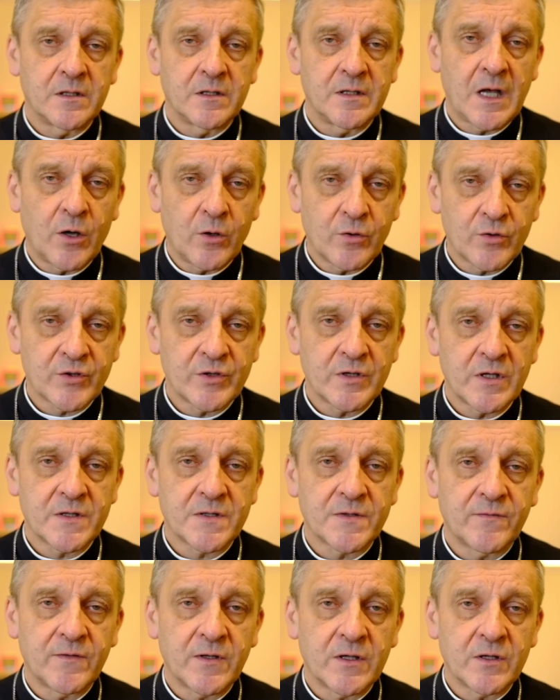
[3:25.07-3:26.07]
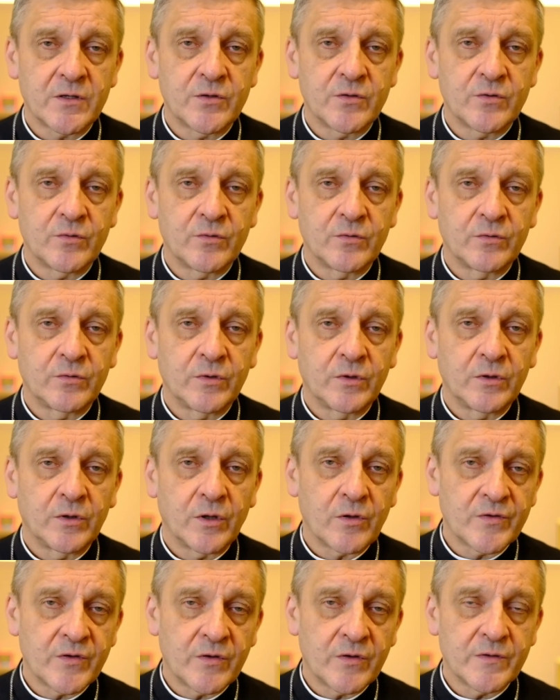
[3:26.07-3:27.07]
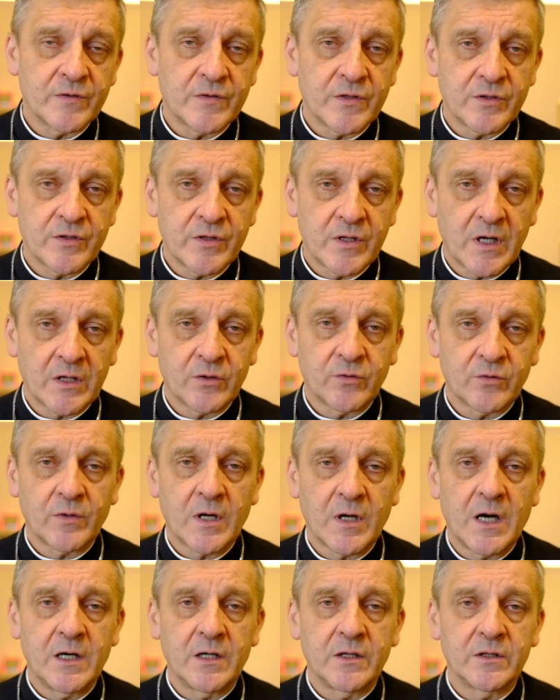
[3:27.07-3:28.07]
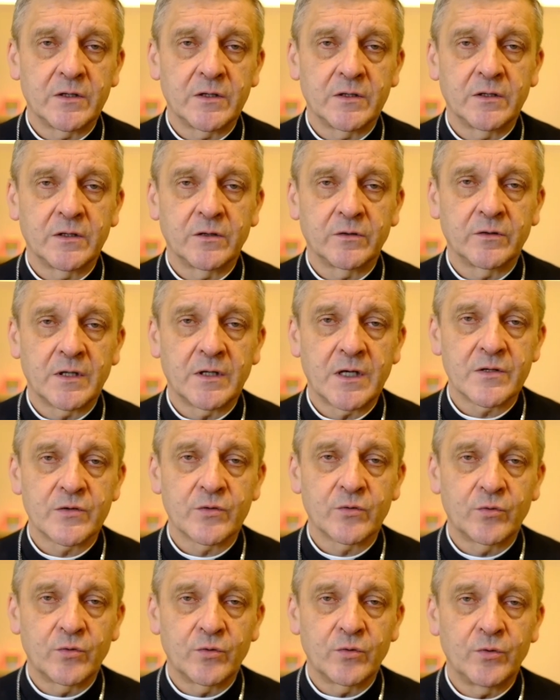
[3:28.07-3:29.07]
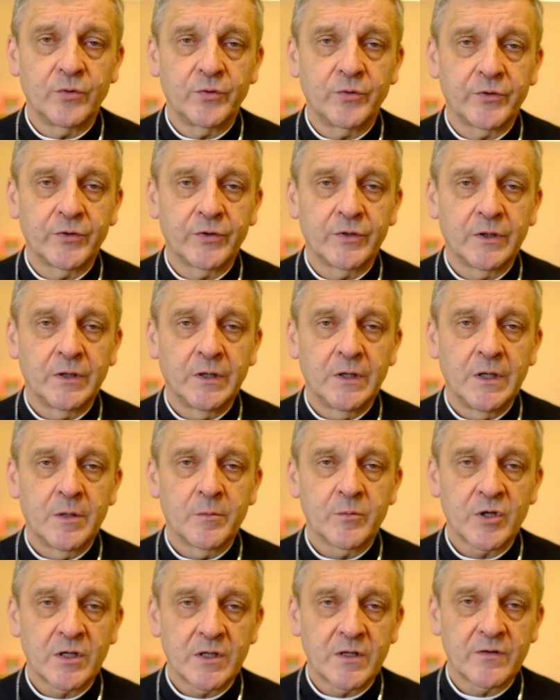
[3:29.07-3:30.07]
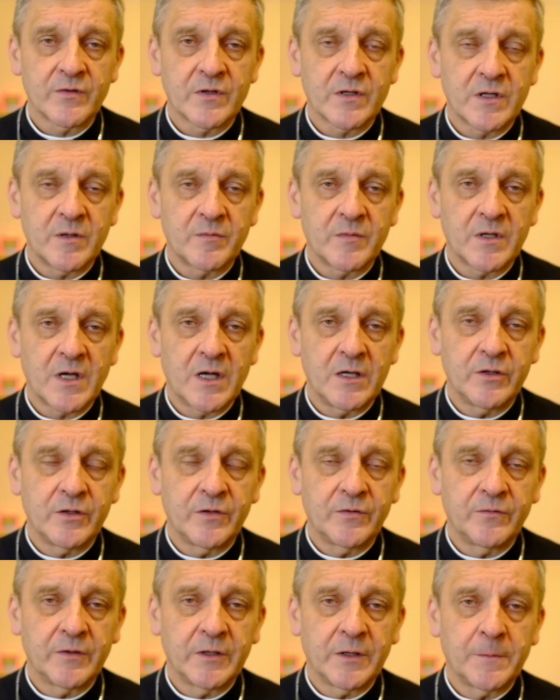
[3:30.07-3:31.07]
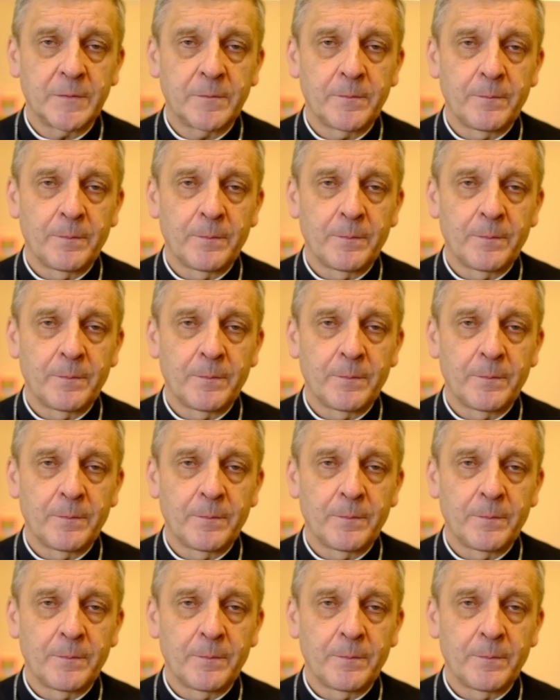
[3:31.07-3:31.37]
naocznie stwierdził rodzący się naturalny od razu kult, przede wszystkim na Litwie.